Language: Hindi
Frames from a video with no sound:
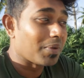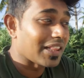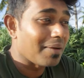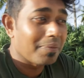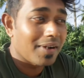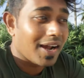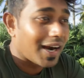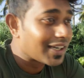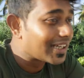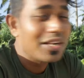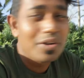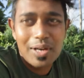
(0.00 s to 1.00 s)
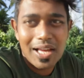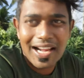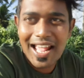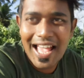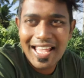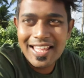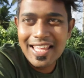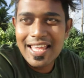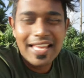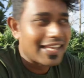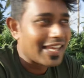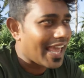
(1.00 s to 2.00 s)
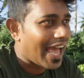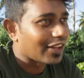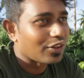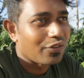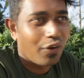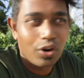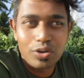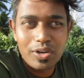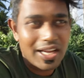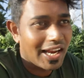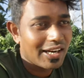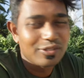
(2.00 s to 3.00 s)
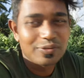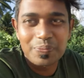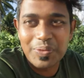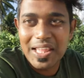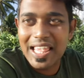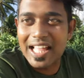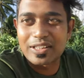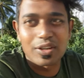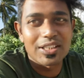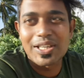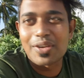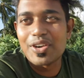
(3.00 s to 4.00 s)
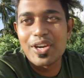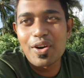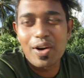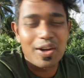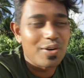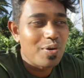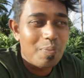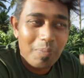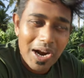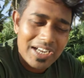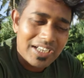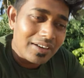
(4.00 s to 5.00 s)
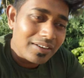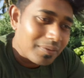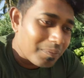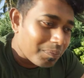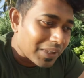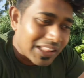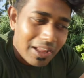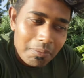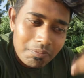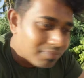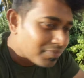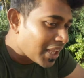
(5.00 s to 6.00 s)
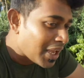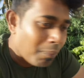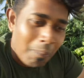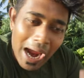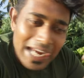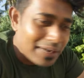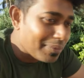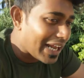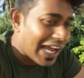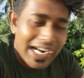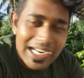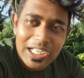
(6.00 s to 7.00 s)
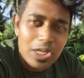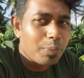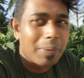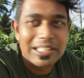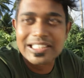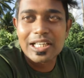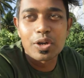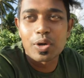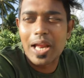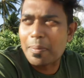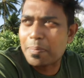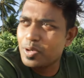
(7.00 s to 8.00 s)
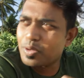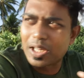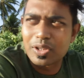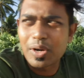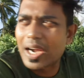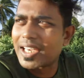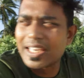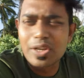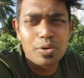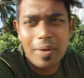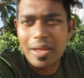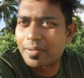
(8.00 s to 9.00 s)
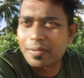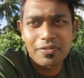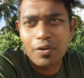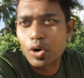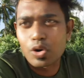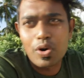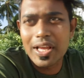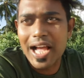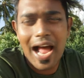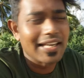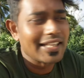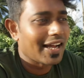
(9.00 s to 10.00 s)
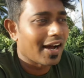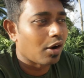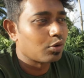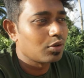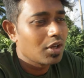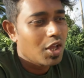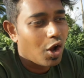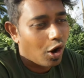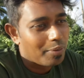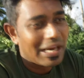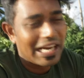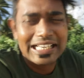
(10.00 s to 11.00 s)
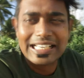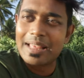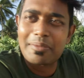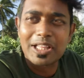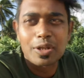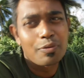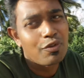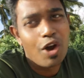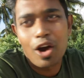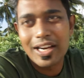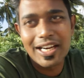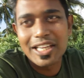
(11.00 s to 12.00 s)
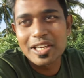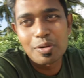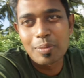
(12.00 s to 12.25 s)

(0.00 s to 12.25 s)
मतलब कंटिन्यू लग रहा है कि या तो फ़ोटो निकालूँ या तो अच्छा वीडियो करूँ मन मतलब माइंड मेरा कंटिन्यू पजल्ड हो रहा है प्यू का तो कंटिन्यू मैं फ़ोटो निकाल ही रहा हूँ और मेरे लिए मैं तो व्लॉग कंटिन्यू